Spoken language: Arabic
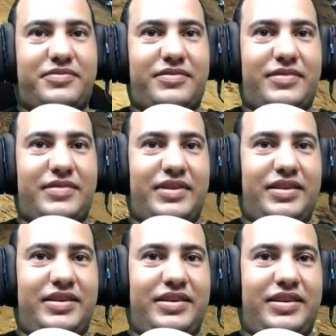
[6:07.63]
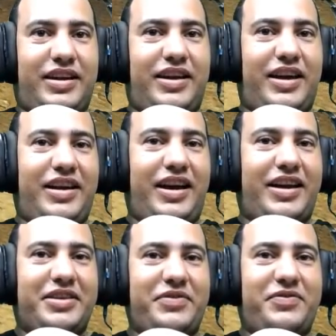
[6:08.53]
اركب انا انا
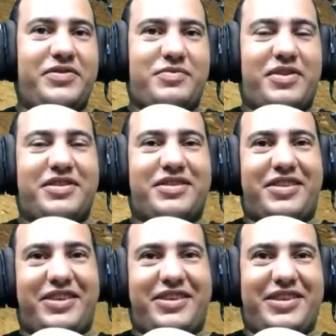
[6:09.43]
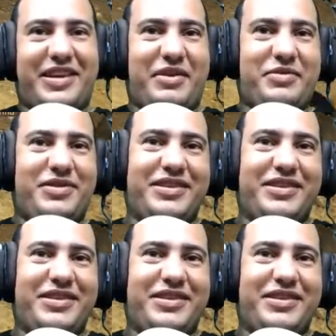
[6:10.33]
حريف في سواقه الطيارات قوي